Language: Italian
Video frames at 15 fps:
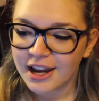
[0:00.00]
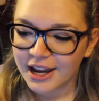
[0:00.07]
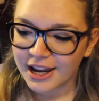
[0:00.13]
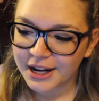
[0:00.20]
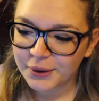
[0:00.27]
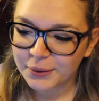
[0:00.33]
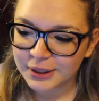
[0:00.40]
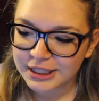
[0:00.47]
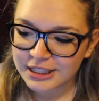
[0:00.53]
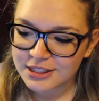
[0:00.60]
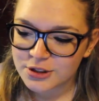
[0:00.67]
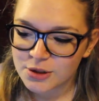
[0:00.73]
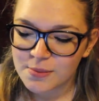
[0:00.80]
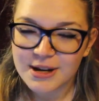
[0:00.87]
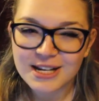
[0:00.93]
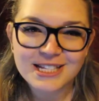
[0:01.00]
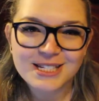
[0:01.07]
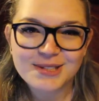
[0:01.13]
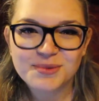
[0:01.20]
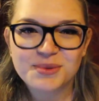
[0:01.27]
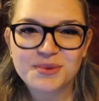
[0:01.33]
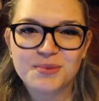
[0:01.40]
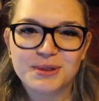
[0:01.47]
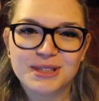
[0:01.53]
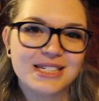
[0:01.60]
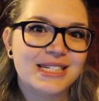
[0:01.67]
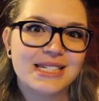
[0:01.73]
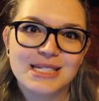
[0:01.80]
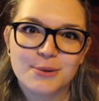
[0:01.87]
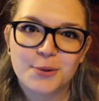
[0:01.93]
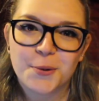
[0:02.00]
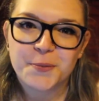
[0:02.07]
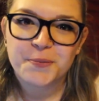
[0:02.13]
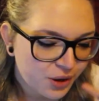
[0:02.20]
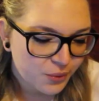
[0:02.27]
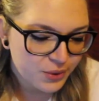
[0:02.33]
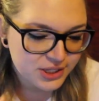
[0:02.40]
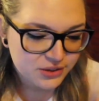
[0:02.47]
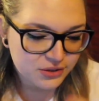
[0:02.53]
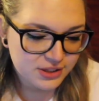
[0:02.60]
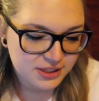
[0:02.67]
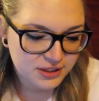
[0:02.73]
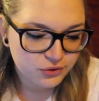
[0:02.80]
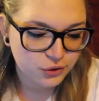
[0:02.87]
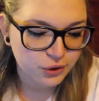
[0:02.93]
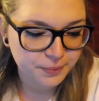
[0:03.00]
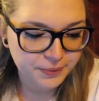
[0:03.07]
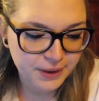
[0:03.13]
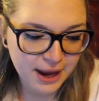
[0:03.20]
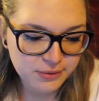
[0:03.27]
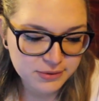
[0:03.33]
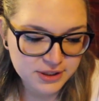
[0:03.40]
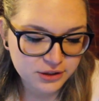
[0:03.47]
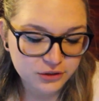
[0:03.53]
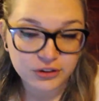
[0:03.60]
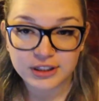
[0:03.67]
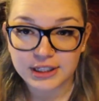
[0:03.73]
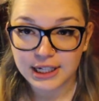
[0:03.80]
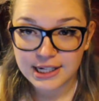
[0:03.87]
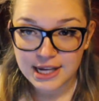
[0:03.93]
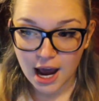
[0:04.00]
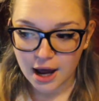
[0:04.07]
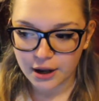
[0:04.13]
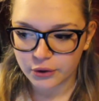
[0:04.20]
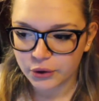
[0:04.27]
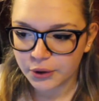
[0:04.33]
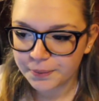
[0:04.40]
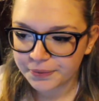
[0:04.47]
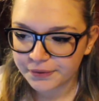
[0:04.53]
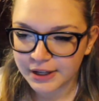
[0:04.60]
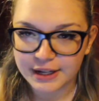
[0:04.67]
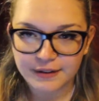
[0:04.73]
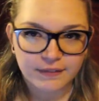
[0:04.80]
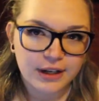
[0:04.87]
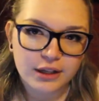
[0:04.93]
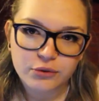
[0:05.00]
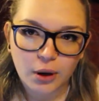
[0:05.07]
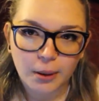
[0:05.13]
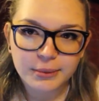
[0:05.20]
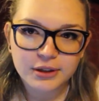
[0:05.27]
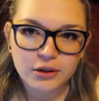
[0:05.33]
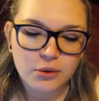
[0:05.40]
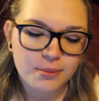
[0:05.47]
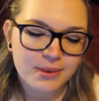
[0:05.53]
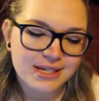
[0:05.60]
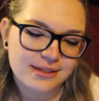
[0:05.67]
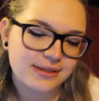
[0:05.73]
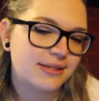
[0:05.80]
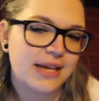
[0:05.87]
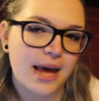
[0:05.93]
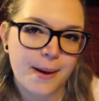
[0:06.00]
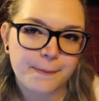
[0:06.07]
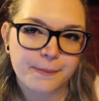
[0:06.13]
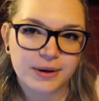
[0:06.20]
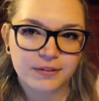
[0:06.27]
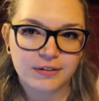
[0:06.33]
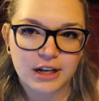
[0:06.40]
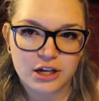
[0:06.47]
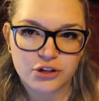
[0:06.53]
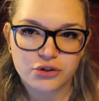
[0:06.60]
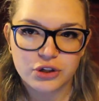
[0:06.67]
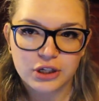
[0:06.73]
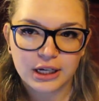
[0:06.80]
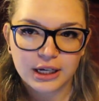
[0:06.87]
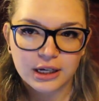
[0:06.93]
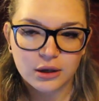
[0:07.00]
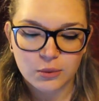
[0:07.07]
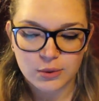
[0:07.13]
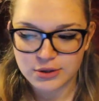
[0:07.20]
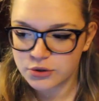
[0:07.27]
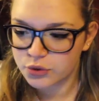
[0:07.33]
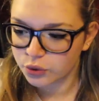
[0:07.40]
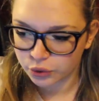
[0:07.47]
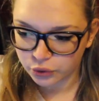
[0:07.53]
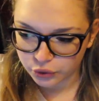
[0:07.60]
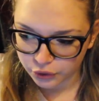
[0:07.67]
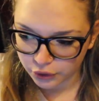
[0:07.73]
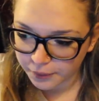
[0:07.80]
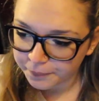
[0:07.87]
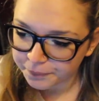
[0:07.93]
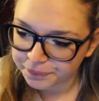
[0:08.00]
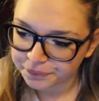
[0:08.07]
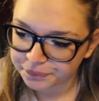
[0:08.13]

e quindi insomma iniziamo subitissimo questo sito è un sito italiano e naturalmente come sempre vi lascio il link qua sotto